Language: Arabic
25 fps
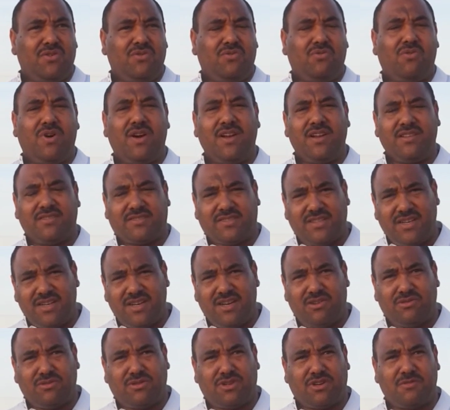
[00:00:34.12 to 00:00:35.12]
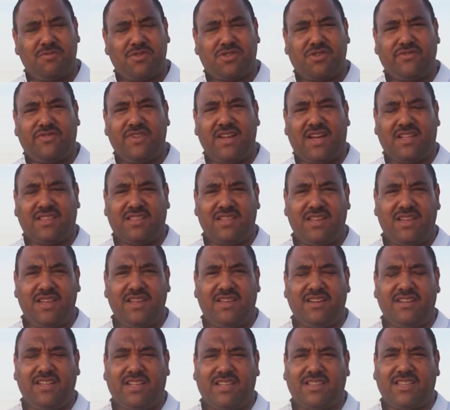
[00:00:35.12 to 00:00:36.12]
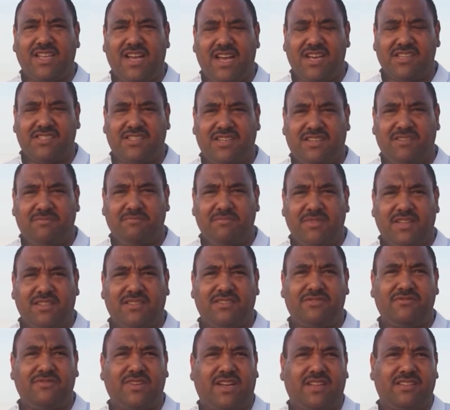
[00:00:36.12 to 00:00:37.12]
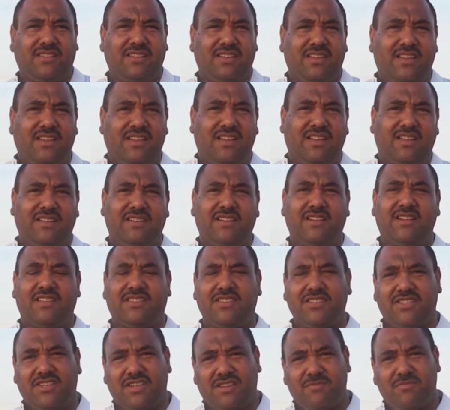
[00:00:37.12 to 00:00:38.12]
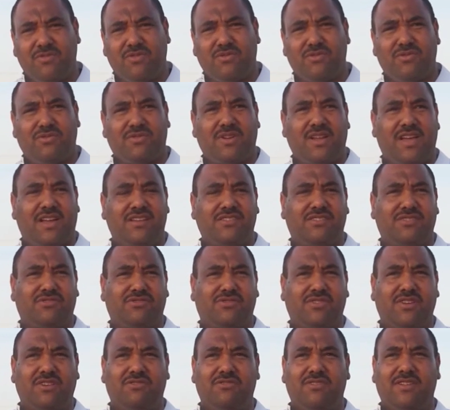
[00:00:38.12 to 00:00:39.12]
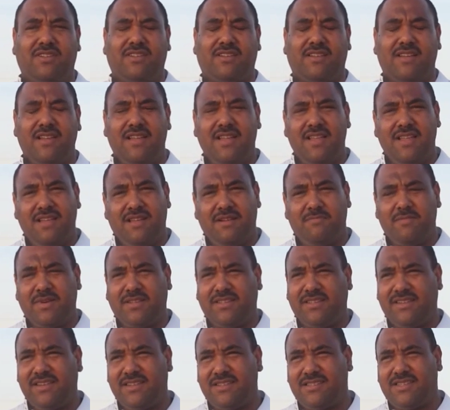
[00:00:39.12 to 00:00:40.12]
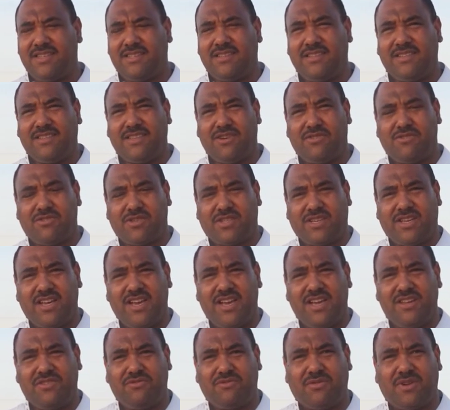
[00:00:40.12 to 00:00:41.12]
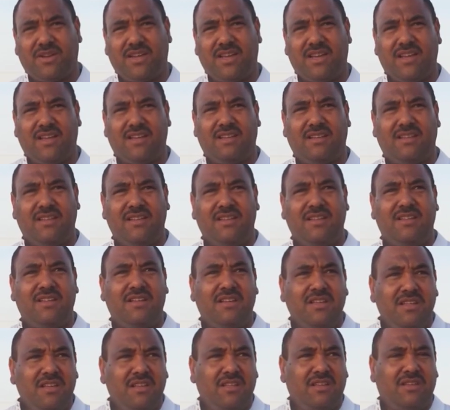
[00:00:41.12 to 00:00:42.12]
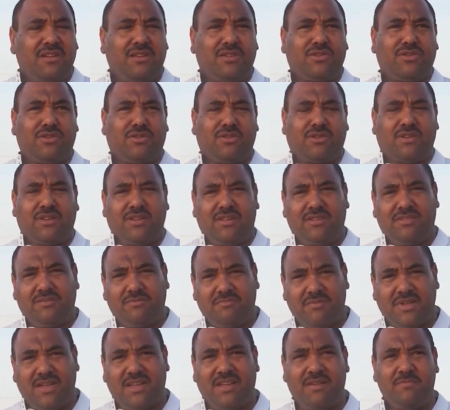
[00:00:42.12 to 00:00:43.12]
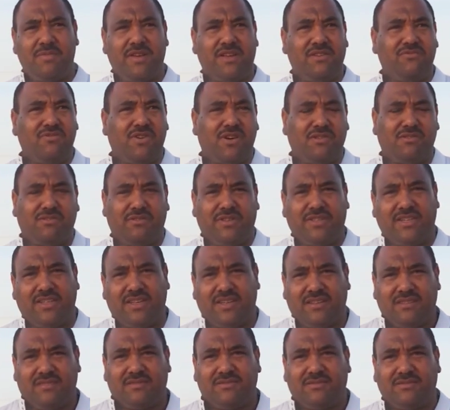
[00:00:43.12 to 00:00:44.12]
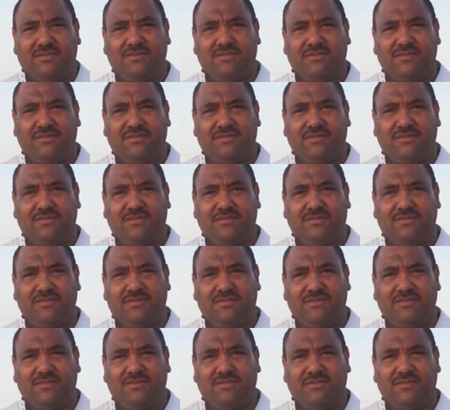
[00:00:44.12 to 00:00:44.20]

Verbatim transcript: وهنا نستناو درك ما شفنا حتى يعني حتى حاجه ما شفنا حتى يعني نتيجه كما نقولوا والله حاجه واش قالوا لنا المدينه الجديده واش كاين ولا درك ما بان والو عليها